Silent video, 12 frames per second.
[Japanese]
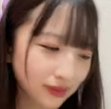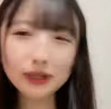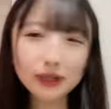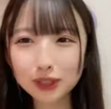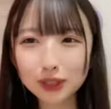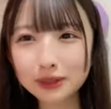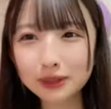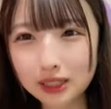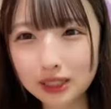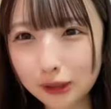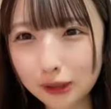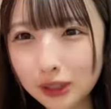急に
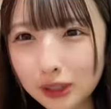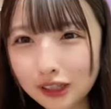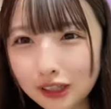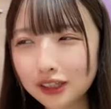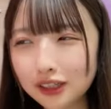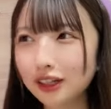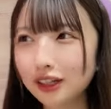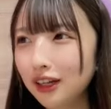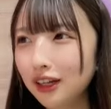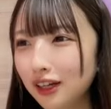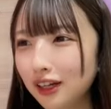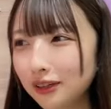ねなん
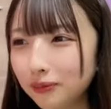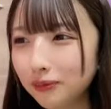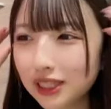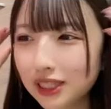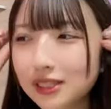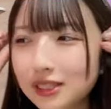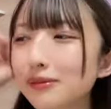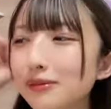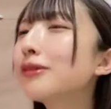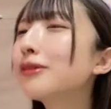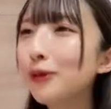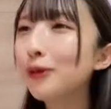か呼ばれないと思っ
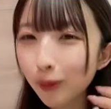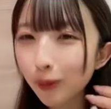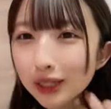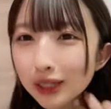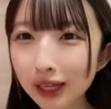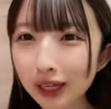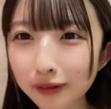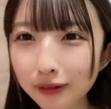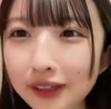てたのあたい